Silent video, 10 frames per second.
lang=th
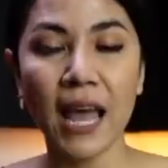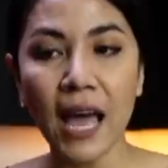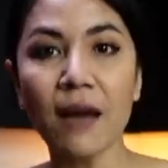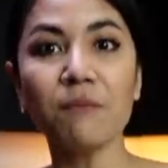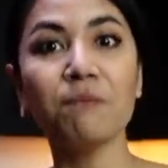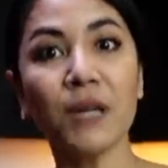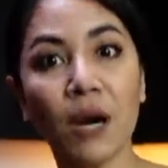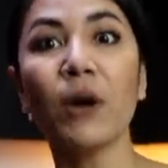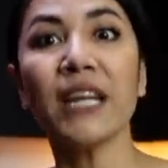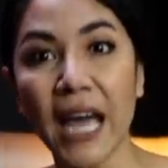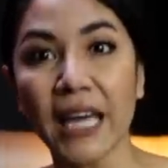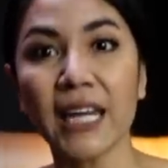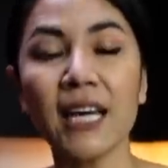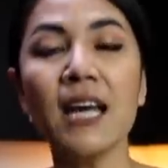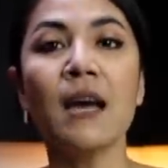และเผื่อวันไหน
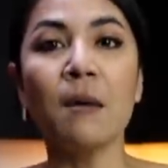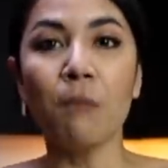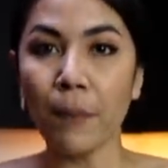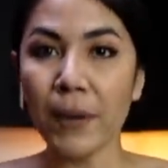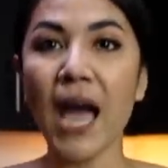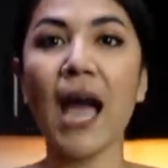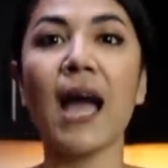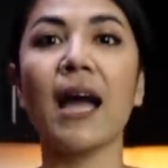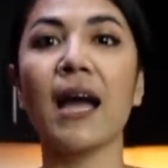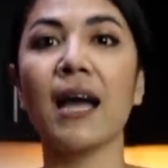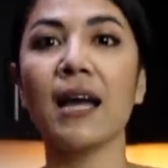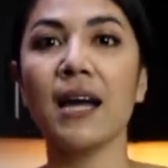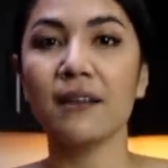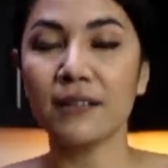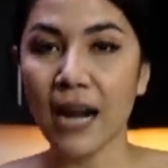นะมอสไปหา
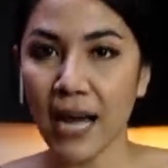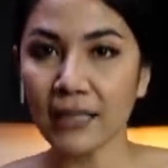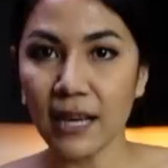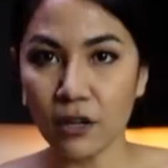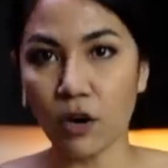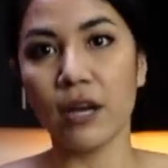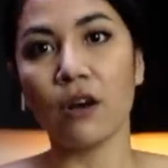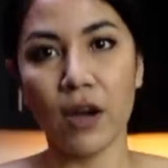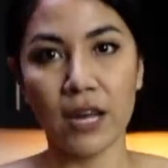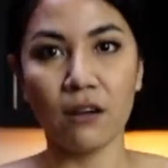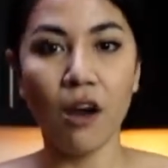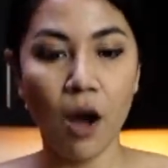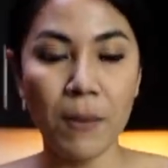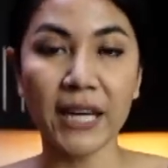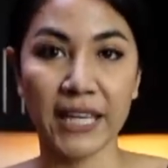ร้านอร่อยๆแล้วก็
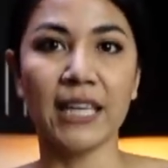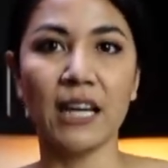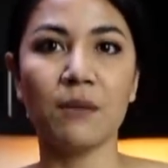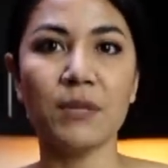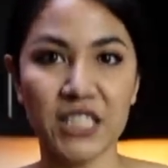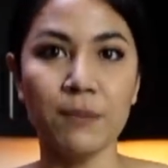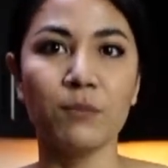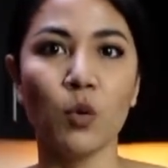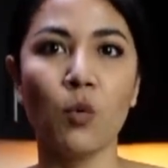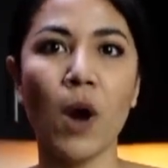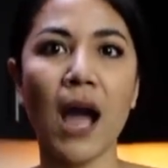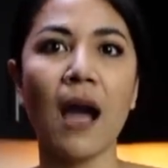เอามากินแล้วก็มาชิมดูว่า